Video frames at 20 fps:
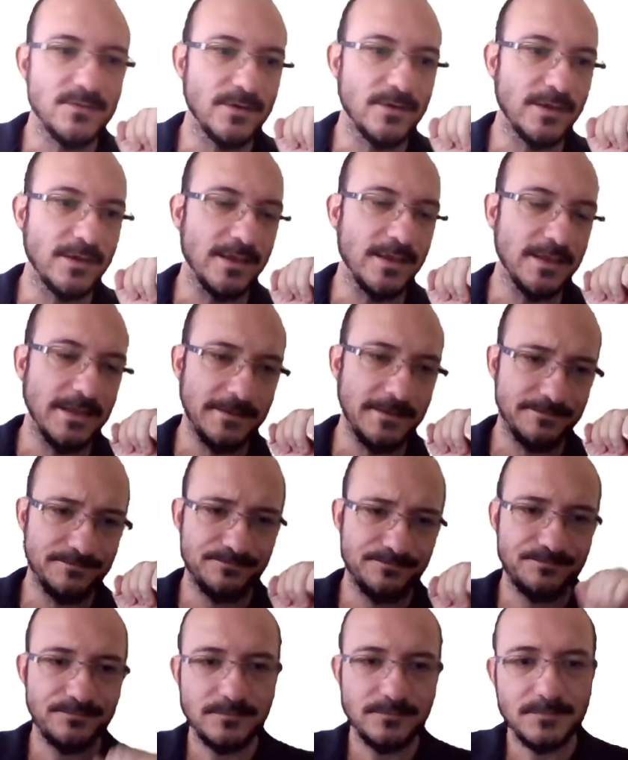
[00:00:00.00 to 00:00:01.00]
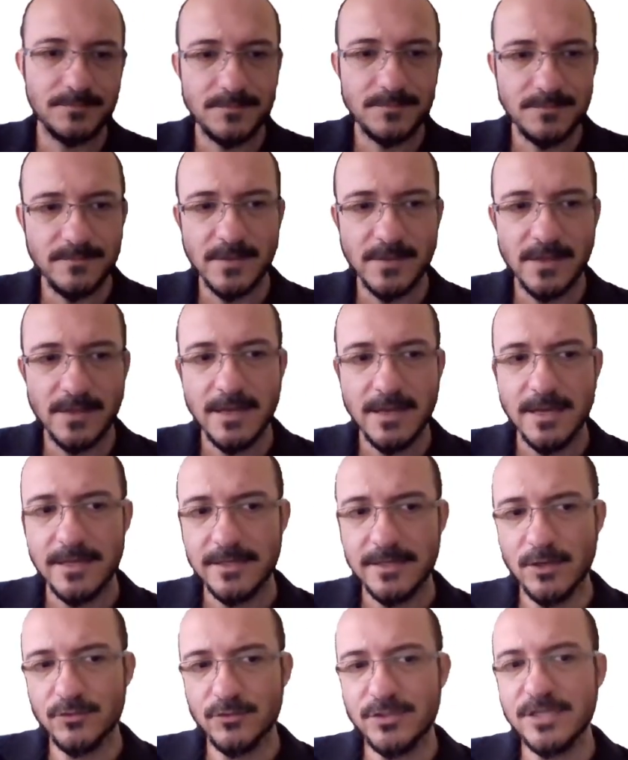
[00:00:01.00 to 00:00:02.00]
aqui, né?
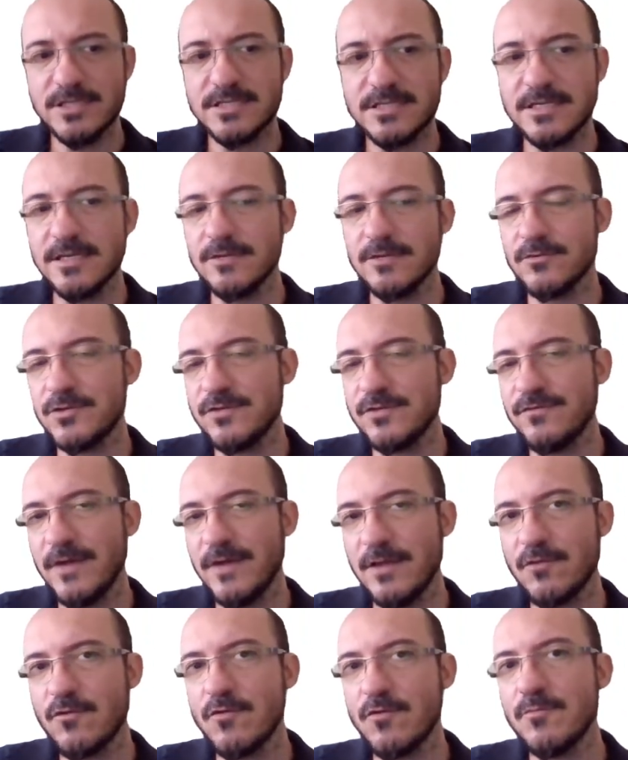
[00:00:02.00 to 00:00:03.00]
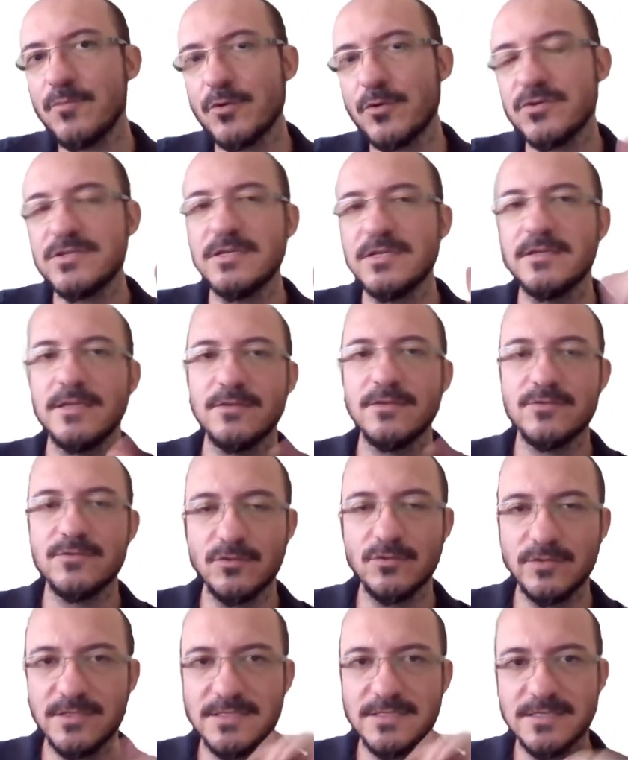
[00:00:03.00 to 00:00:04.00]
E eu te ensino, te falo como proceder no
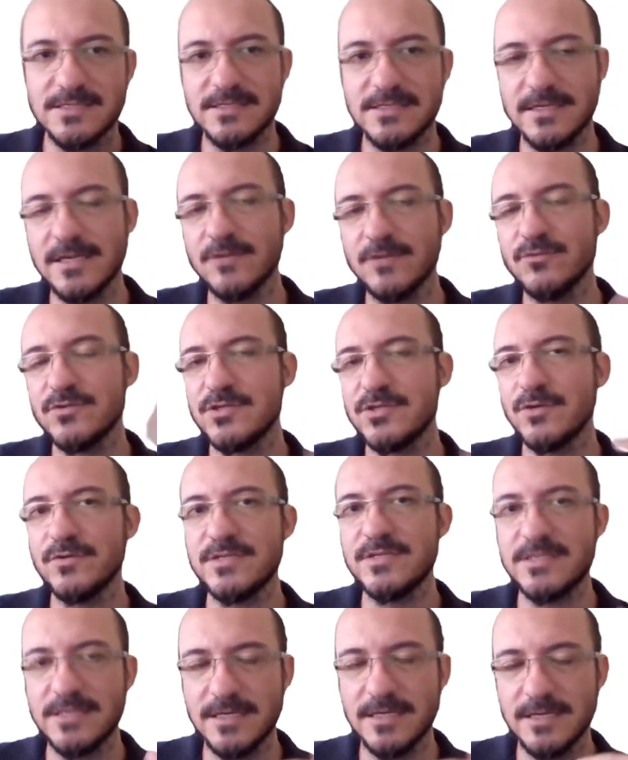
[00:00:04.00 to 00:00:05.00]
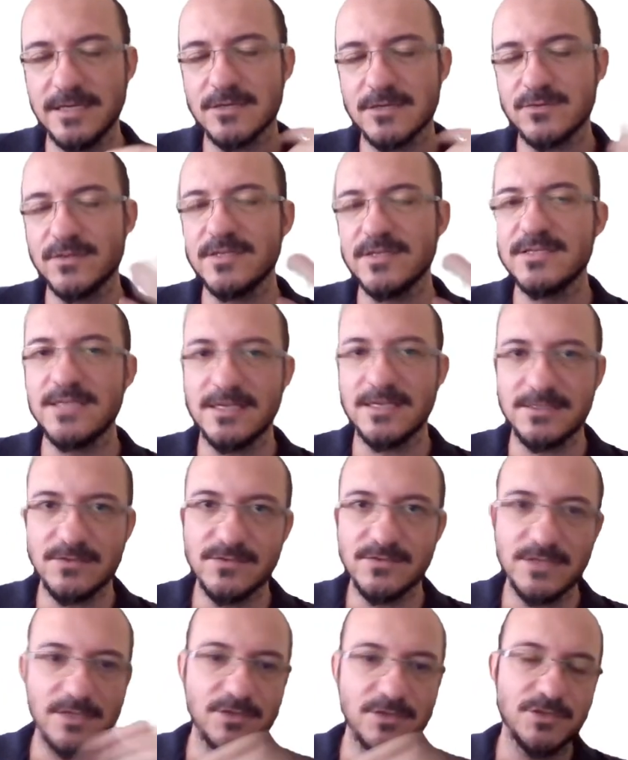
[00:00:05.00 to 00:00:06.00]
seu TCC, no seu IC, na sua
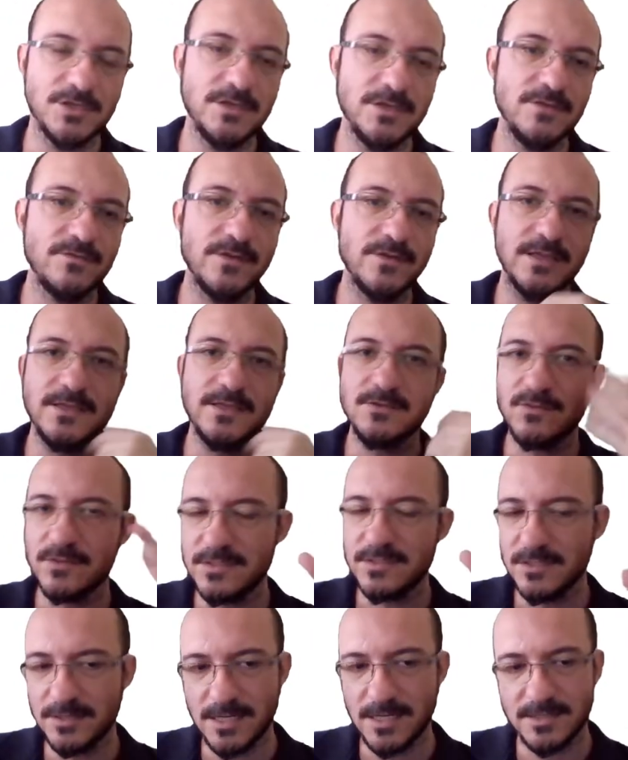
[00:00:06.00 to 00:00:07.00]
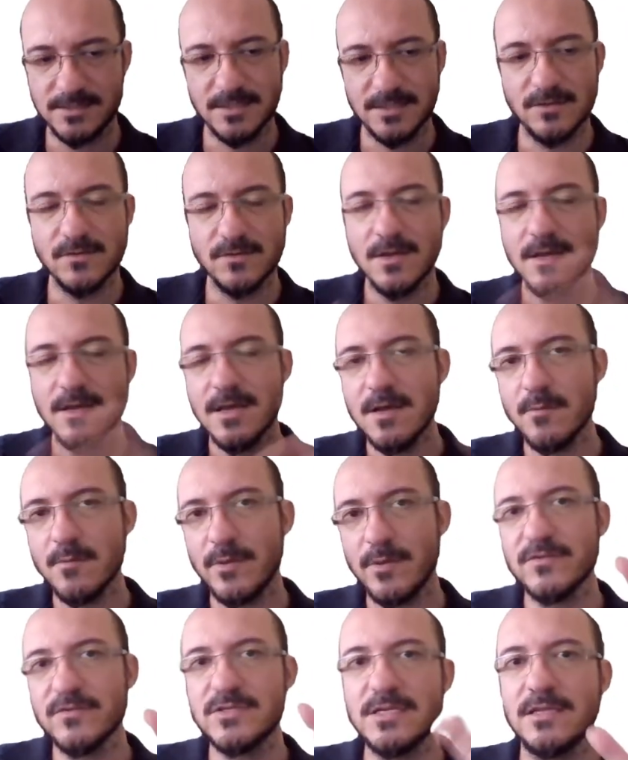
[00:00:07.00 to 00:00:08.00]
iniciação científica, na sua dissertação
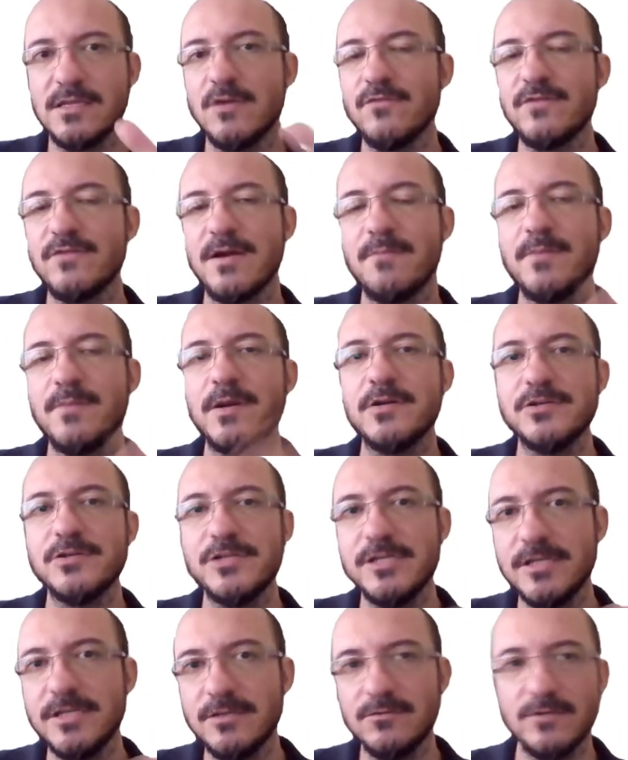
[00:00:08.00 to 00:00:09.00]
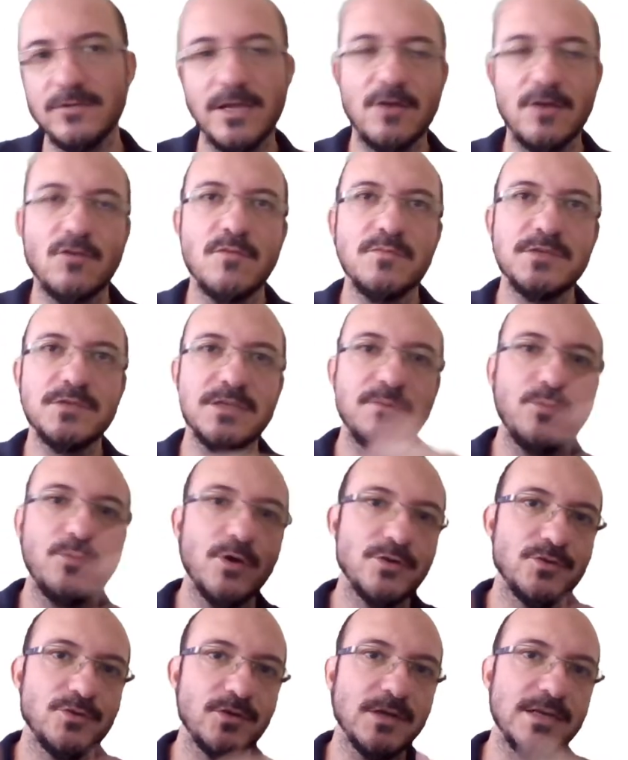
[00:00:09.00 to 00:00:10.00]
para você não ficar perdido, né? Como que você
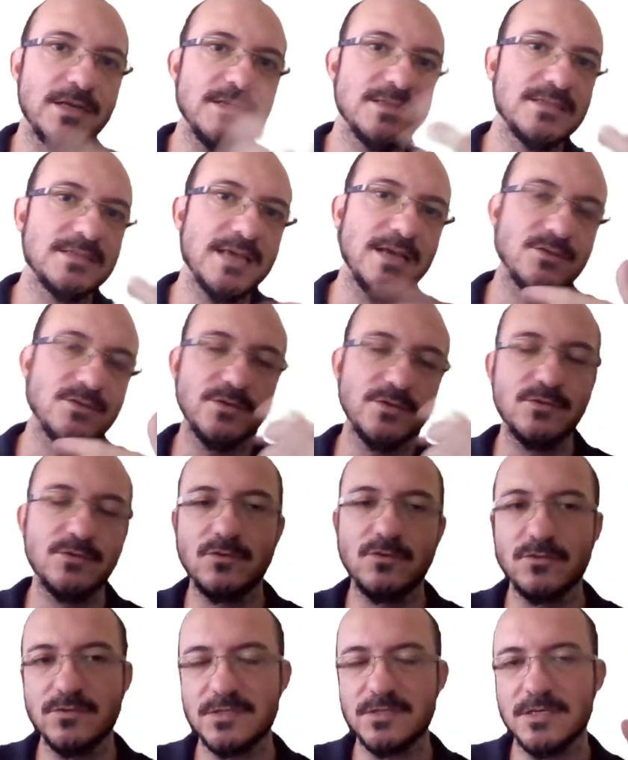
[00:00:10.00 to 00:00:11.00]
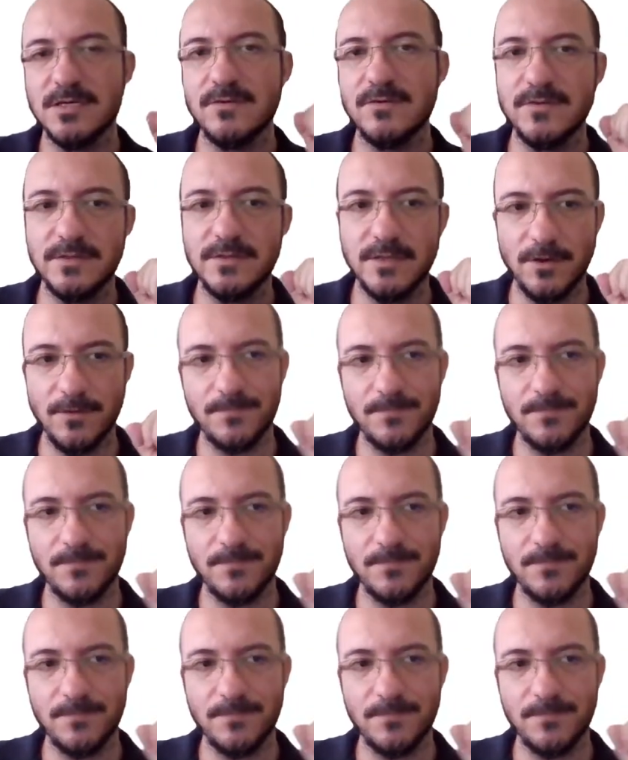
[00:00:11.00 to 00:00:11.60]
pode organizar a sua introdução e tal.